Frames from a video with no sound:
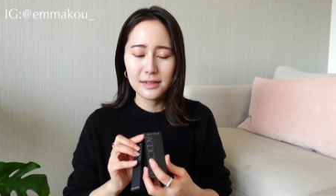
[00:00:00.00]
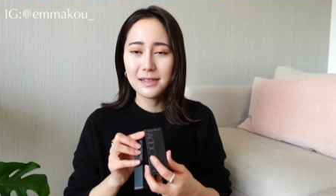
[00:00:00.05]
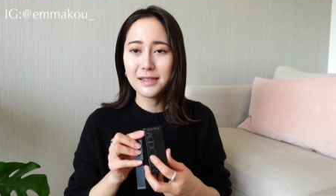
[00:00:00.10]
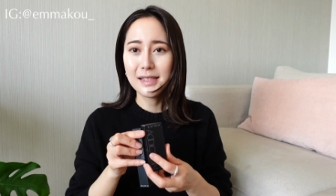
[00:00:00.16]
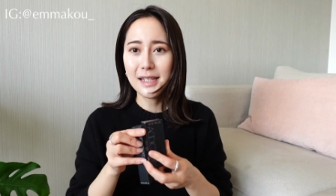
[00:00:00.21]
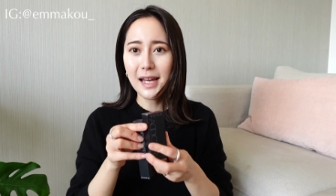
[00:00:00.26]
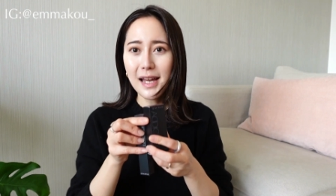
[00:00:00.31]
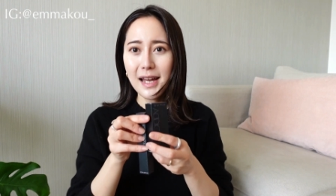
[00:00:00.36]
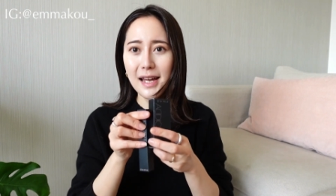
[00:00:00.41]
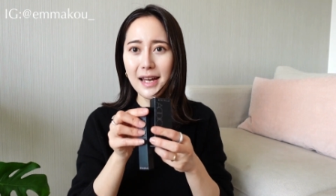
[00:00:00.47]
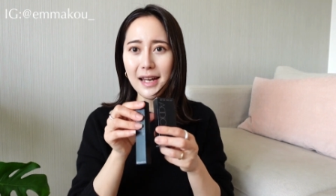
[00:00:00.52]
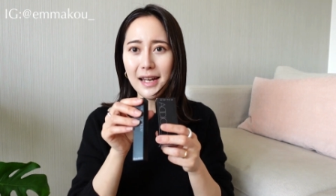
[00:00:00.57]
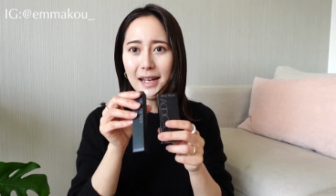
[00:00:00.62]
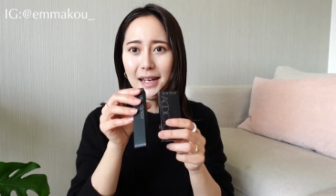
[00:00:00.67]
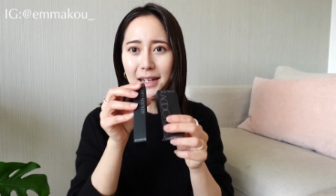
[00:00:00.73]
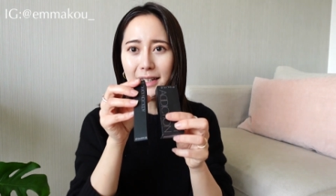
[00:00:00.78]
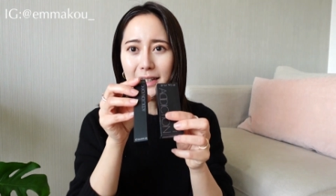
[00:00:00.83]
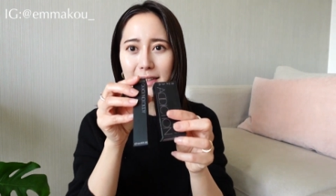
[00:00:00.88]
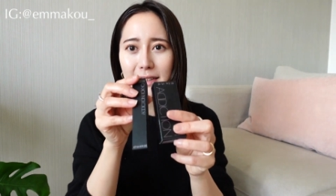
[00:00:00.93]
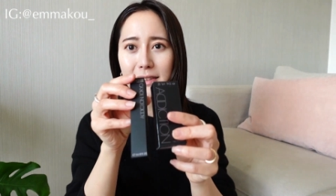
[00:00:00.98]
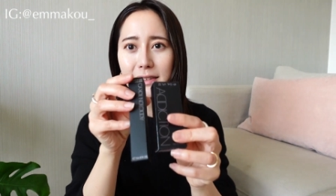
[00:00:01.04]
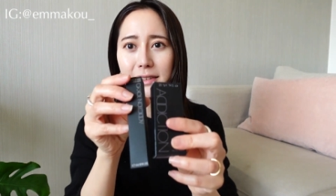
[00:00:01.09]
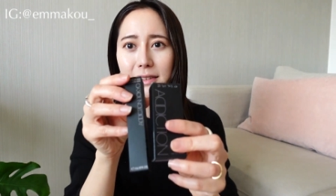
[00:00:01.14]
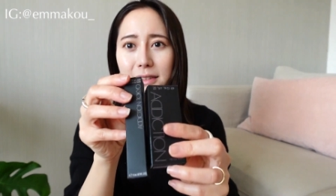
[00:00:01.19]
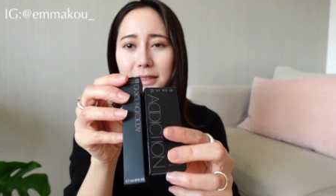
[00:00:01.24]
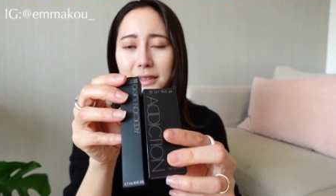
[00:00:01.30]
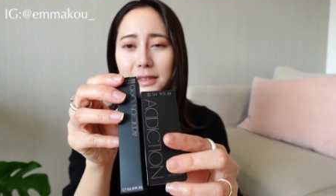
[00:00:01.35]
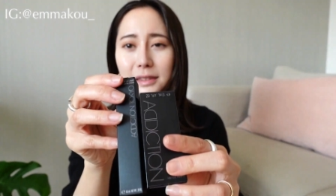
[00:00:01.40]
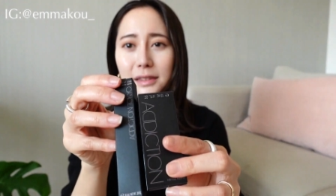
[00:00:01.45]
这样
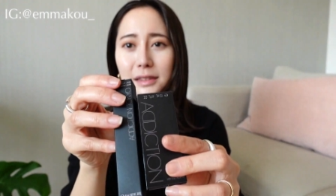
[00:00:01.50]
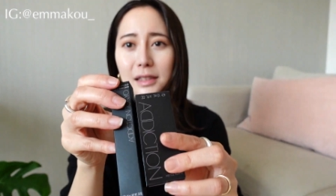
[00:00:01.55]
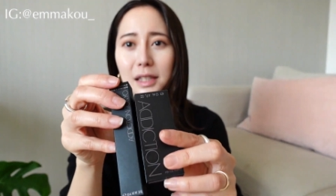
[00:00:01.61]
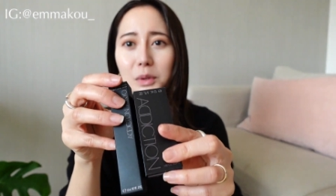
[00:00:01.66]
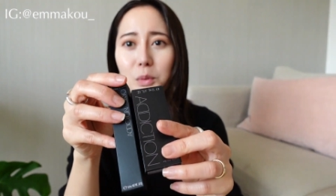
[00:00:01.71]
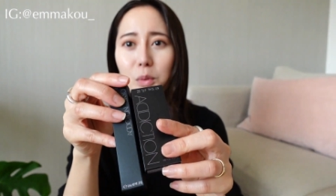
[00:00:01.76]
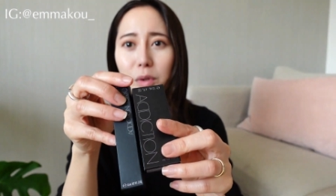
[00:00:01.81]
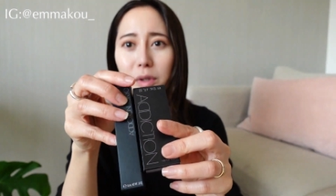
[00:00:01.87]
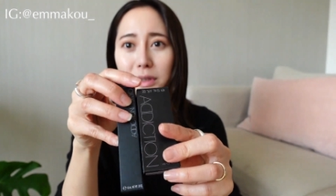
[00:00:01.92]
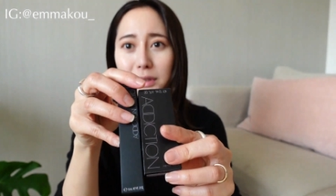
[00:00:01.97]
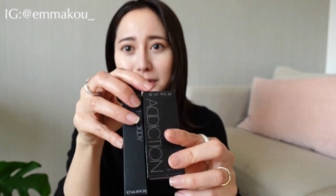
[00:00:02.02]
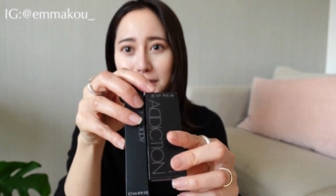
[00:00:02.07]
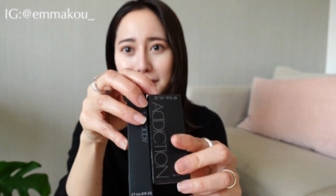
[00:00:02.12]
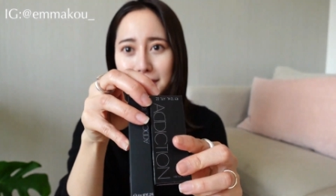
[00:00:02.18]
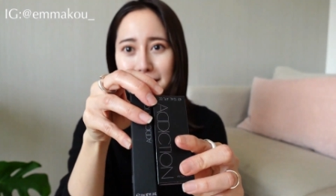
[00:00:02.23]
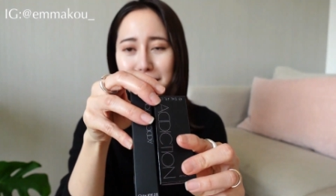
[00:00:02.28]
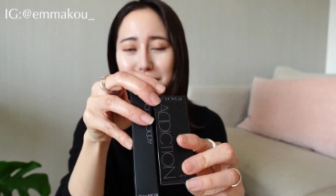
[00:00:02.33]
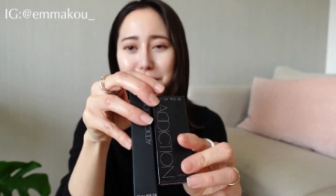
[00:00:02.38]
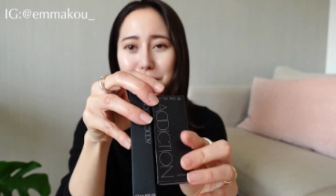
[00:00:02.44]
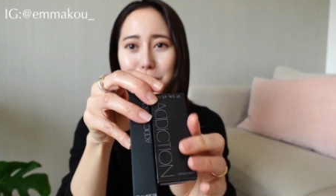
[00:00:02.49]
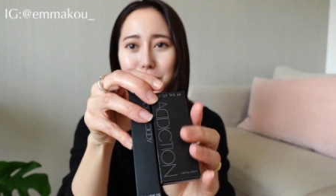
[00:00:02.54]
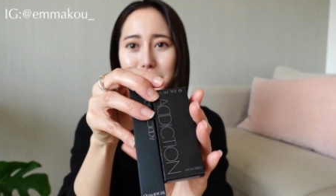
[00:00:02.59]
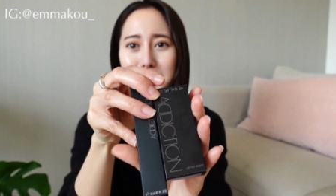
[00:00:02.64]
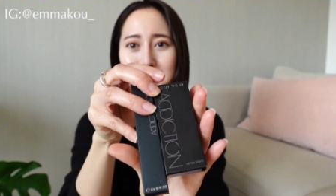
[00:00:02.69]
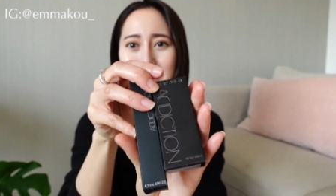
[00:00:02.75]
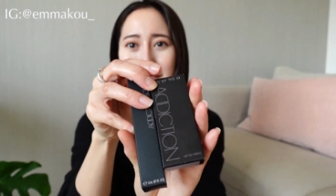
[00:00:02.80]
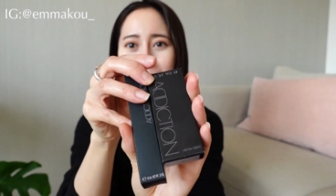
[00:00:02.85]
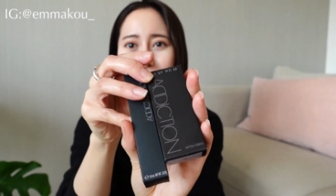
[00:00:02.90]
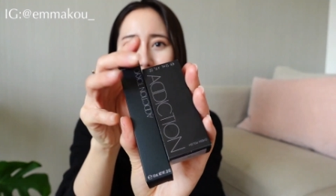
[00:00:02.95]
跟我的衣服
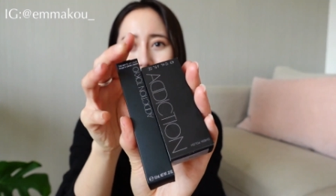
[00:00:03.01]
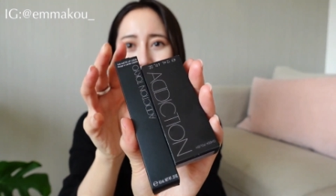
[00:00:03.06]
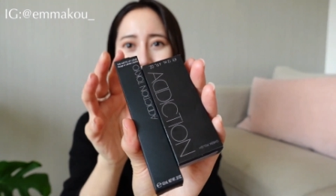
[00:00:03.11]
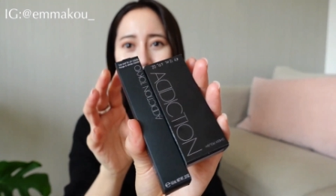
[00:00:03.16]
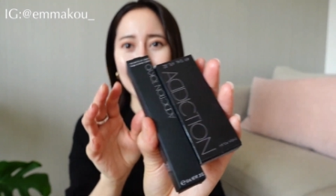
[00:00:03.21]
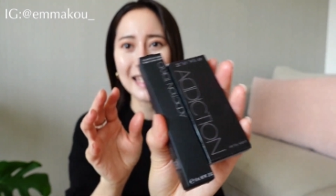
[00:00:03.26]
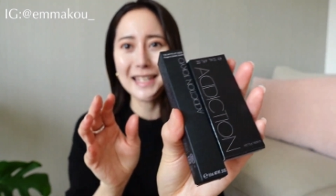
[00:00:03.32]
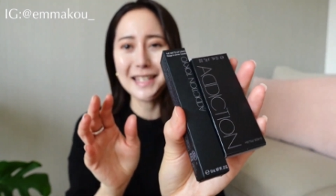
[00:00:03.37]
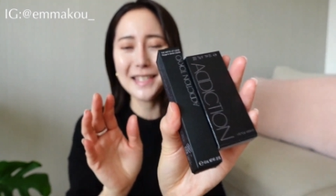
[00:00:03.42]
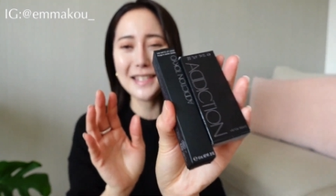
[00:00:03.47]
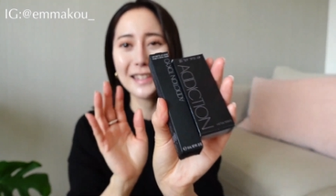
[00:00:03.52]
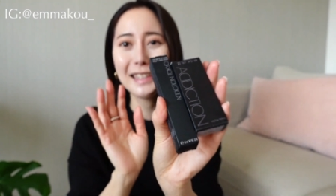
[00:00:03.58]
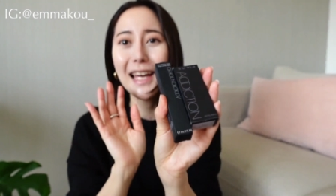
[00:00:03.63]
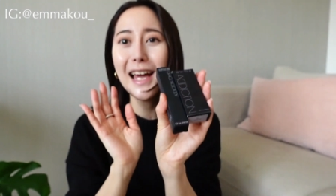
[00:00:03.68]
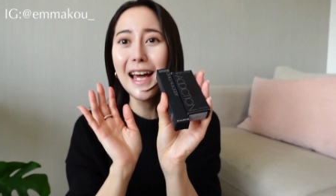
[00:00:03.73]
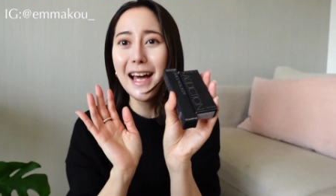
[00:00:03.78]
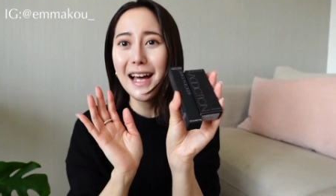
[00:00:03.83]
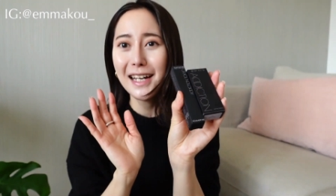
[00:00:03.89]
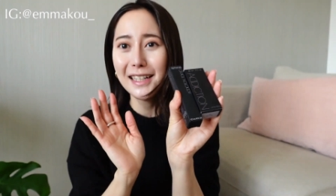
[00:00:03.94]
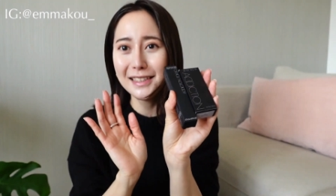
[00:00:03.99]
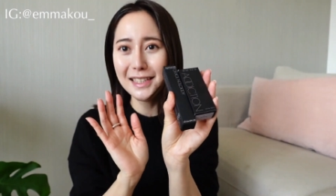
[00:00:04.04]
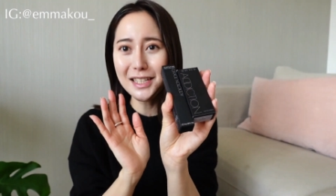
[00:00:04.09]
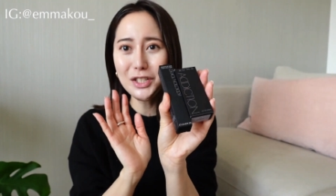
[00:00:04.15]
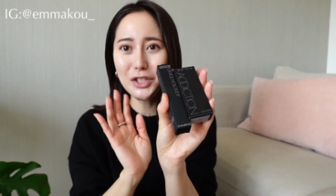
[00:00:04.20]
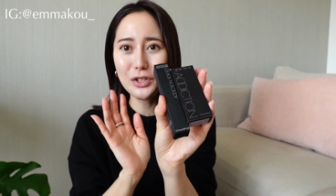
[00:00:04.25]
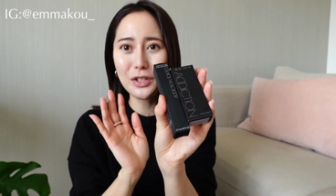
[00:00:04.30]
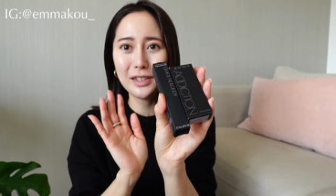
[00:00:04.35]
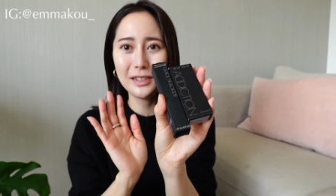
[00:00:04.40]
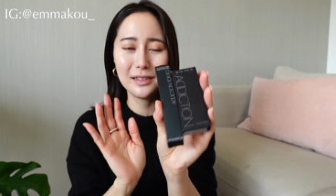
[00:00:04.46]
是一样颜色
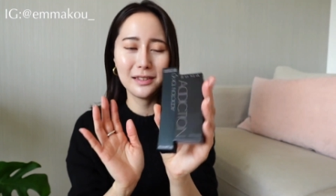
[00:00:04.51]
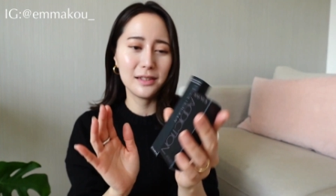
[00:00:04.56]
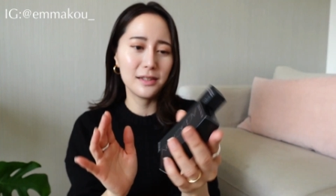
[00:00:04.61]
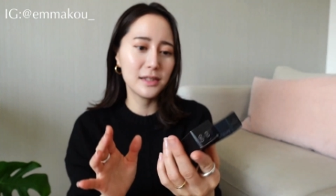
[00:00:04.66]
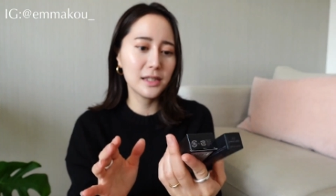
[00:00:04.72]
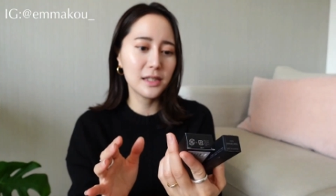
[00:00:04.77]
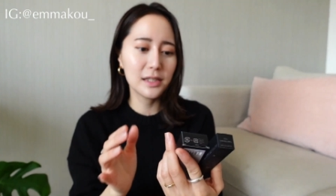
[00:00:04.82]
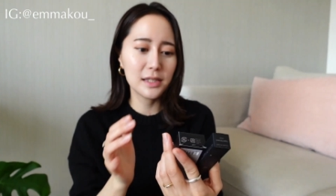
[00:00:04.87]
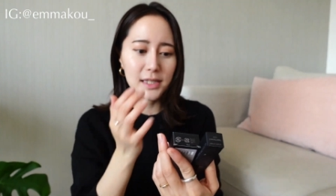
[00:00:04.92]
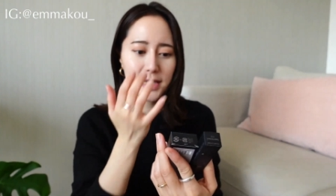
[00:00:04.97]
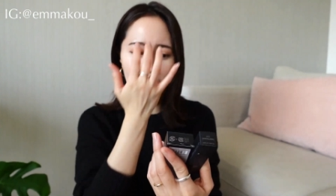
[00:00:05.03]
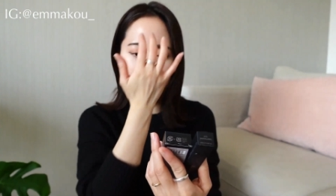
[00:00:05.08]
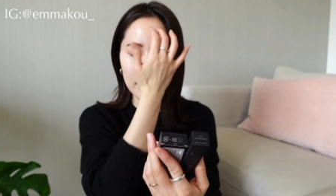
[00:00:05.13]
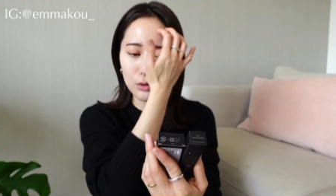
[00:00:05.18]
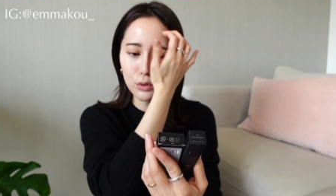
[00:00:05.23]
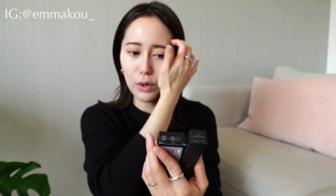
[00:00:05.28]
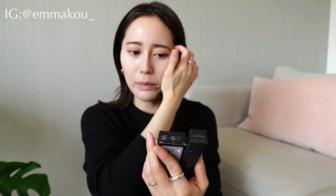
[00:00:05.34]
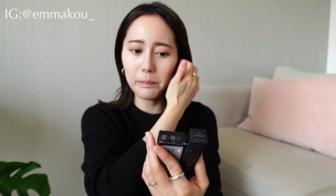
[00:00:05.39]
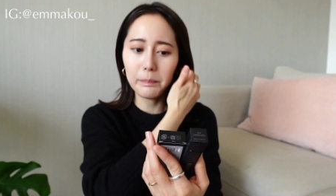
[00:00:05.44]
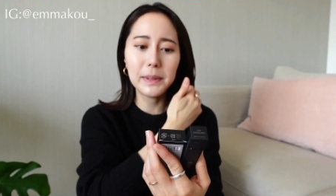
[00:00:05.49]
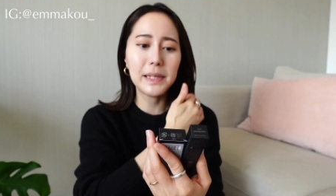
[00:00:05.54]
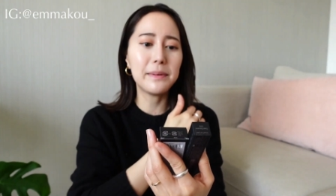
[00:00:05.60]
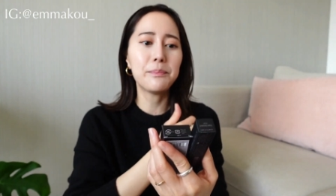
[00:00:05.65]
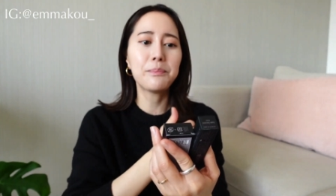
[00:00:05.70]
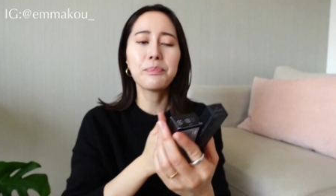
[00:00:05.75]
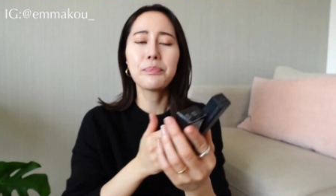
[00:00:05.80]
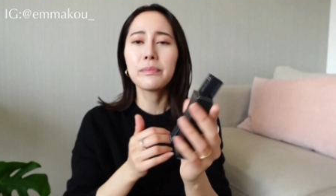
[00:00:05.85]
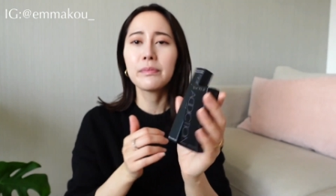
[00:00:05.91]
，Addiction 的这个彩妆品。